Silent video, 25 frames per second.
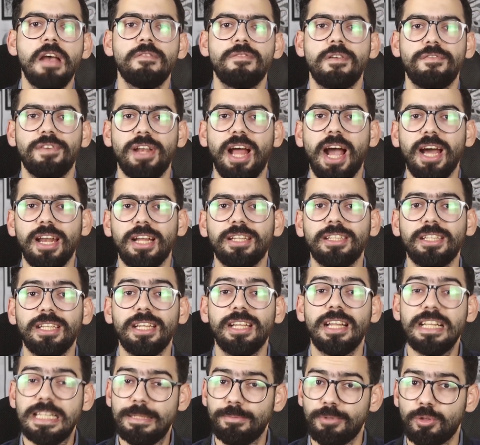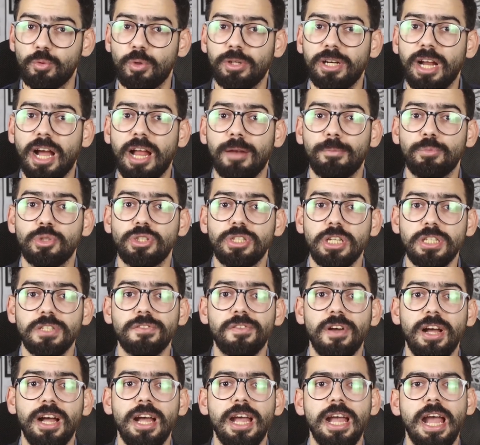ففي الحاله دي لازم تتوجه على
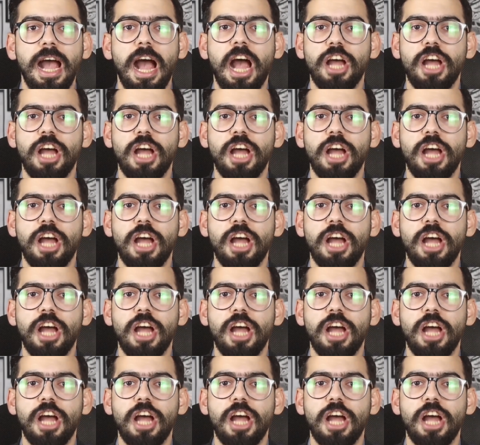المستشفى